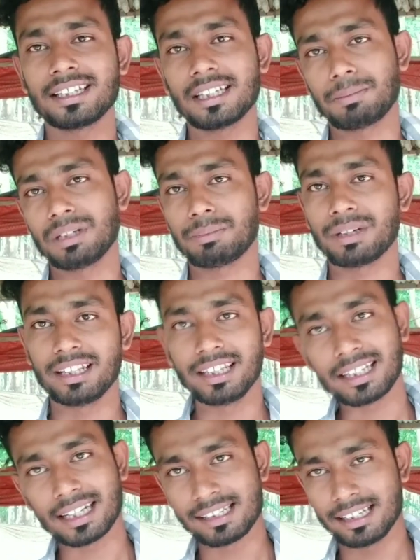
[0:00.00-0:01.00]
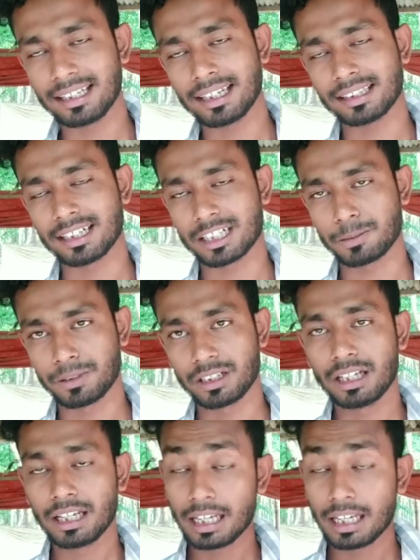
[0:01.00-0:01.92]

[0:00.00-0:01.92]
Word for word: থেকে আপনি আপনার এই কাজ এই ক্ষেত্রে আসবেন